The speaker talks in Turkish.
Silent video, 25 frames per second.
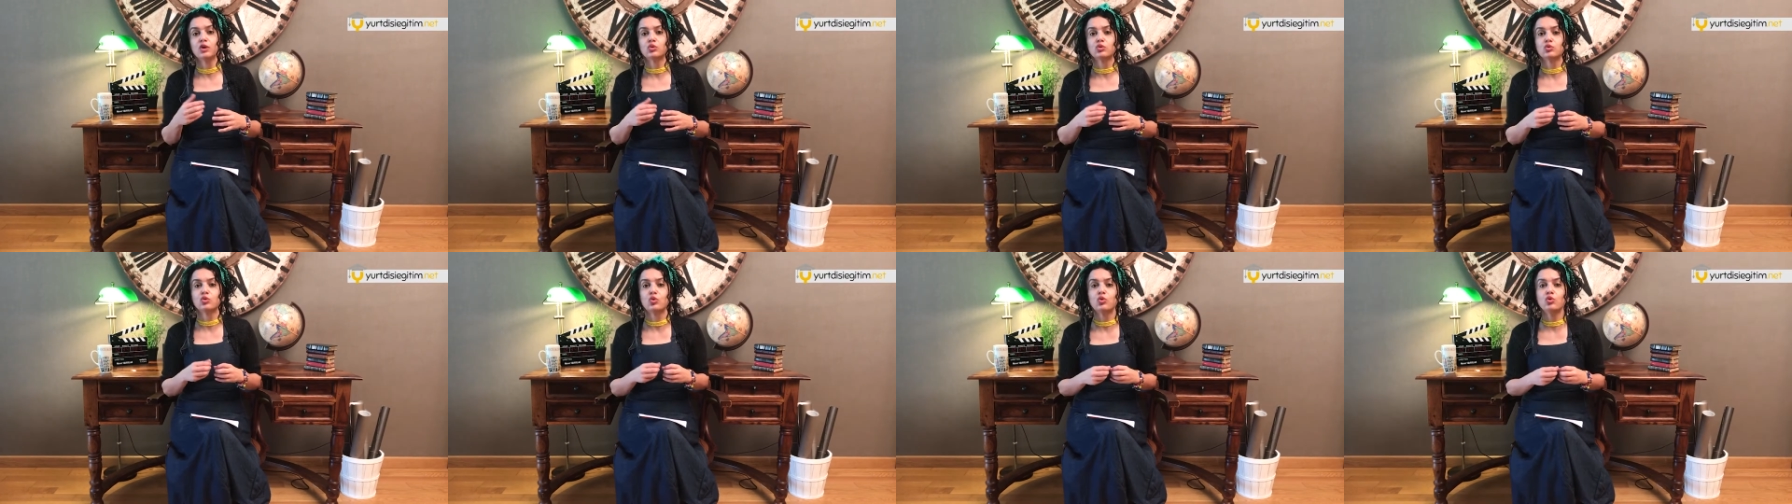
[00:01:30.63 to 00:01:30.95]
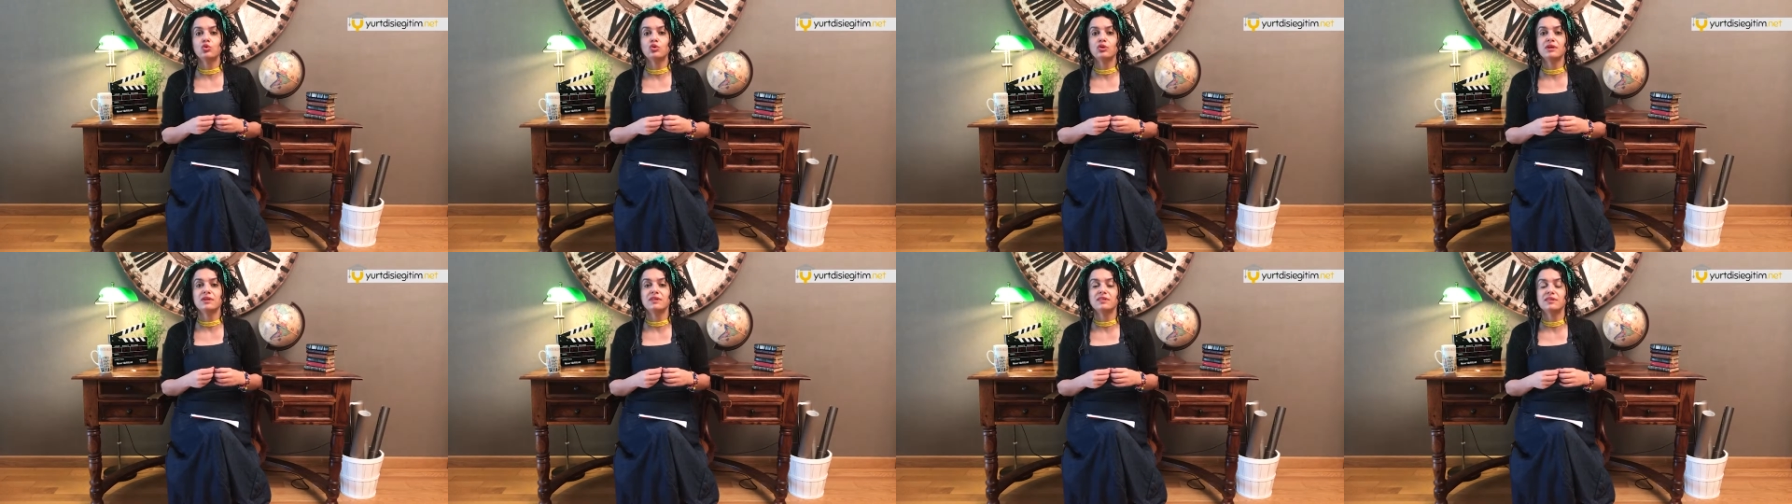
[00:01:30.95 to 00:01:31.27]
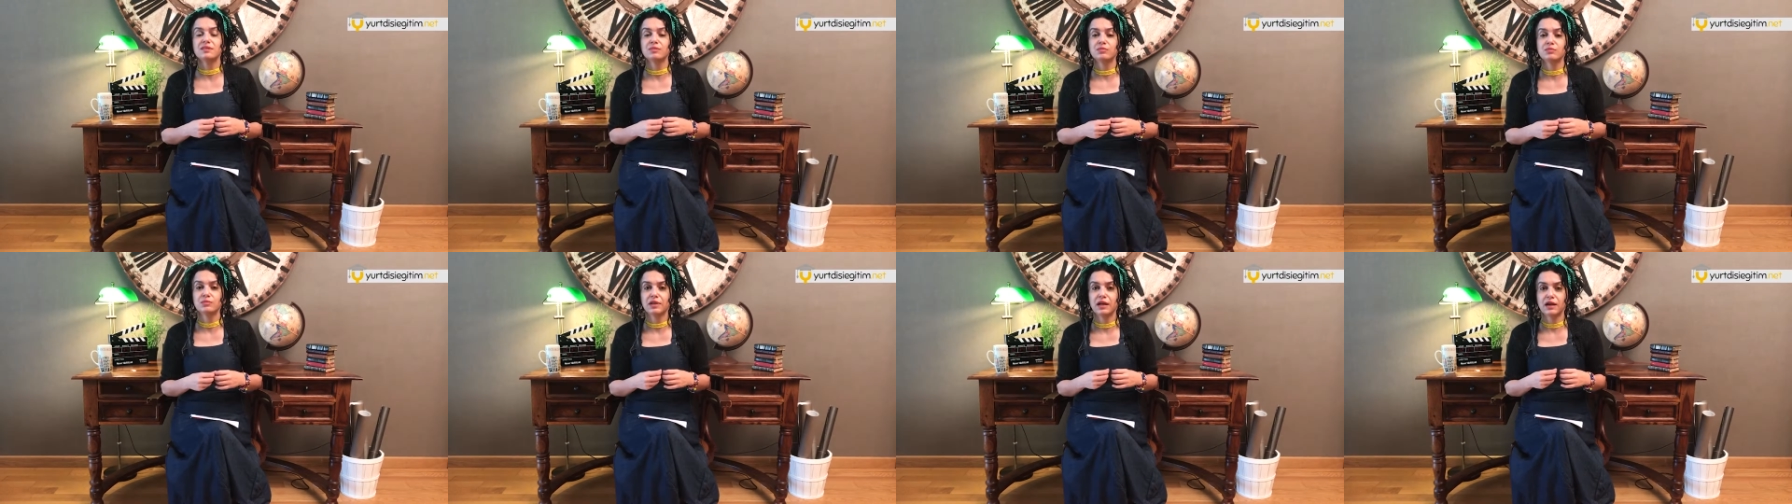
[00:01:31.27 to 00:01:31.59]
doğru
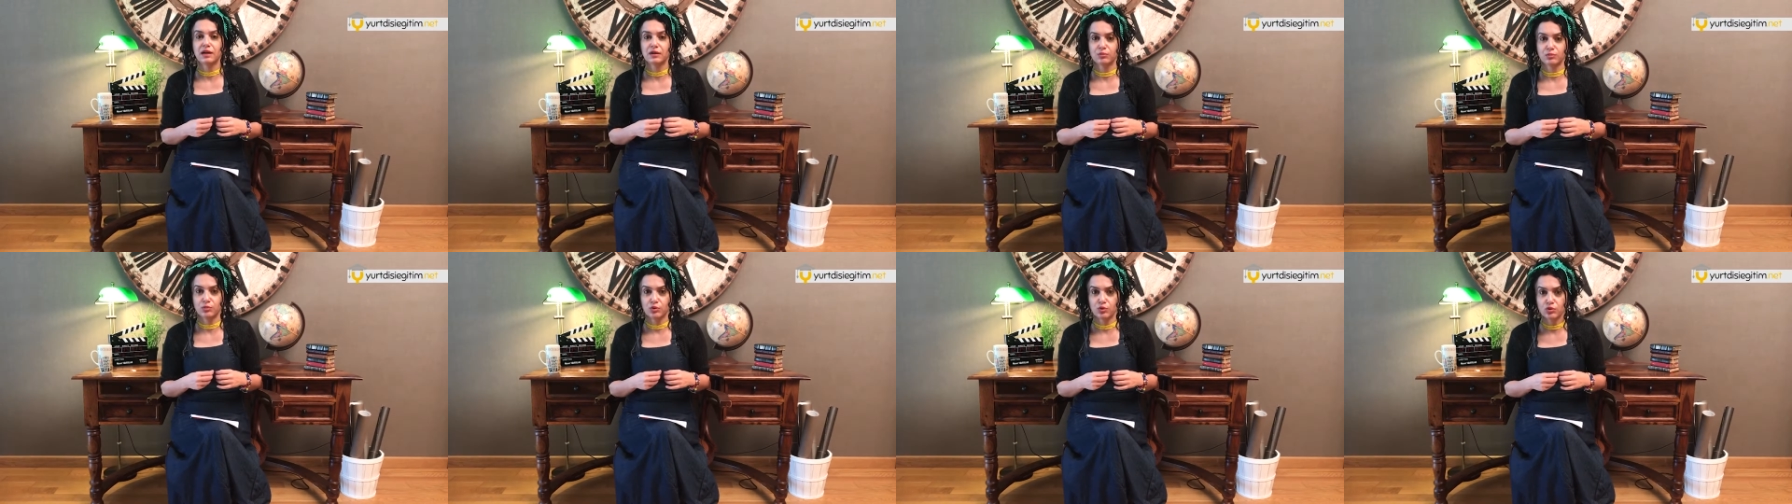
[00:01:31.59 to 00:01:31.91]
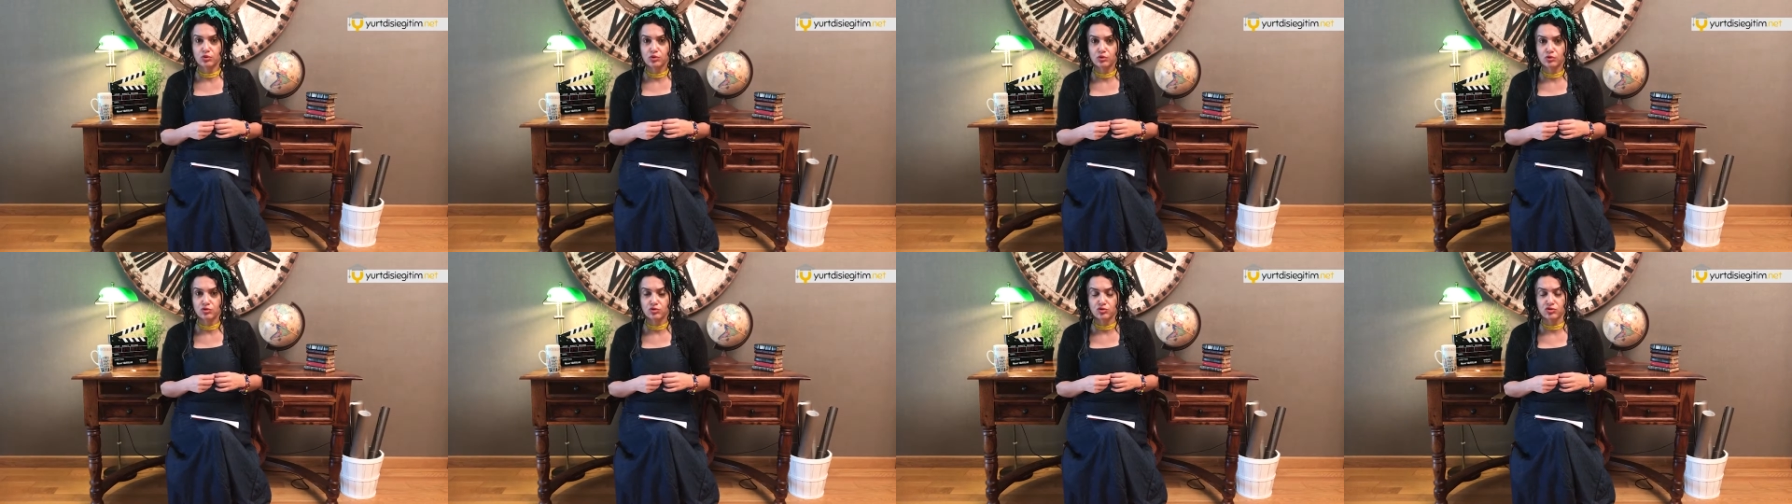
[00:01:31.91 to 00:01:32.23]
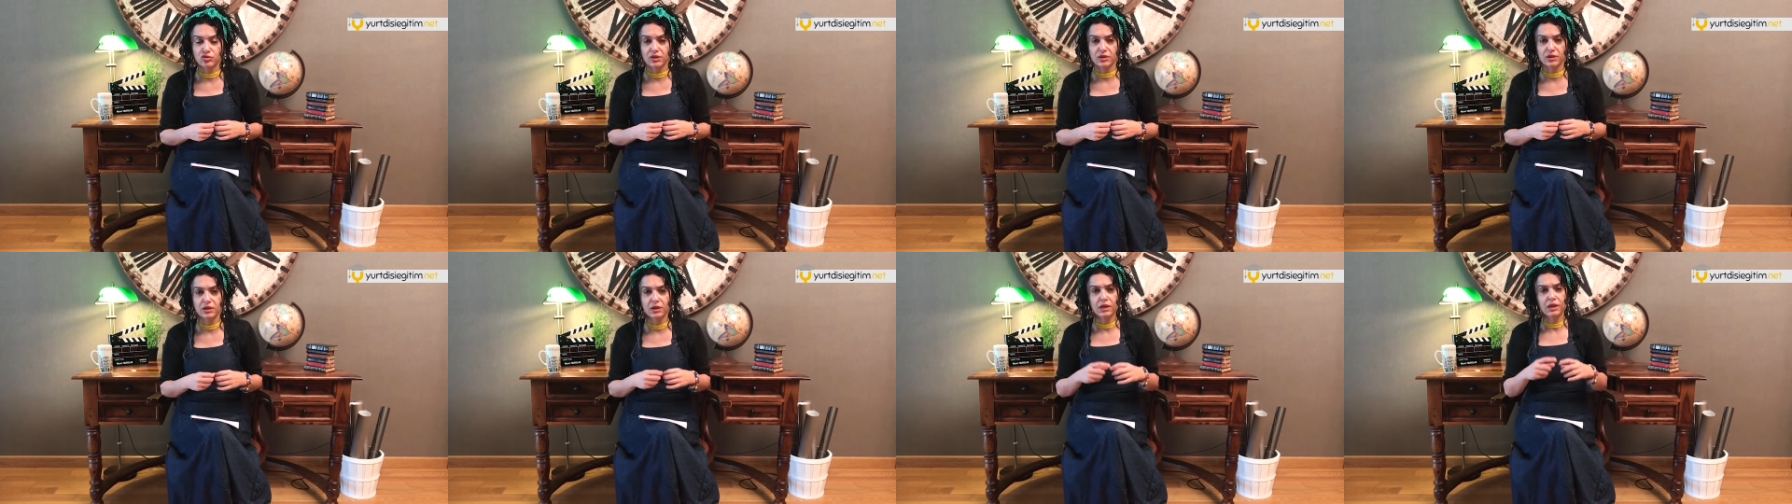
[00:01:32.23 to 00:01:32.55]
adımlar mı
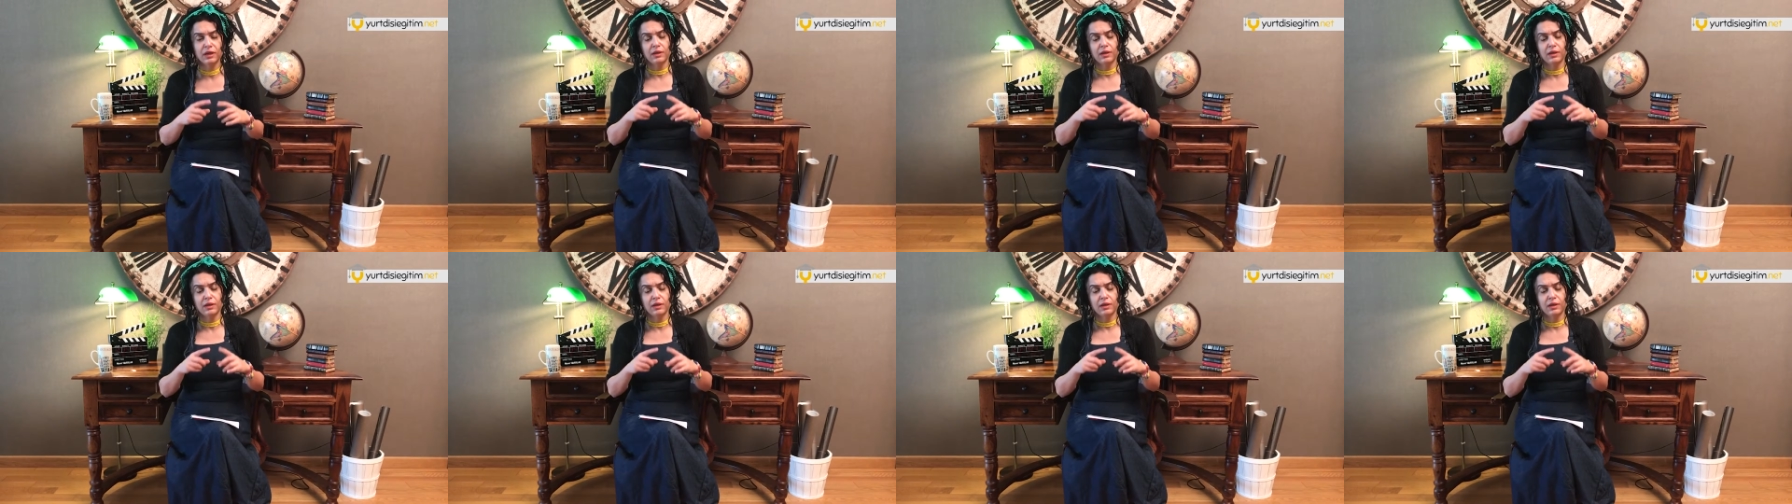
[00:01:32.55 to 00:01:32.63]
olacak?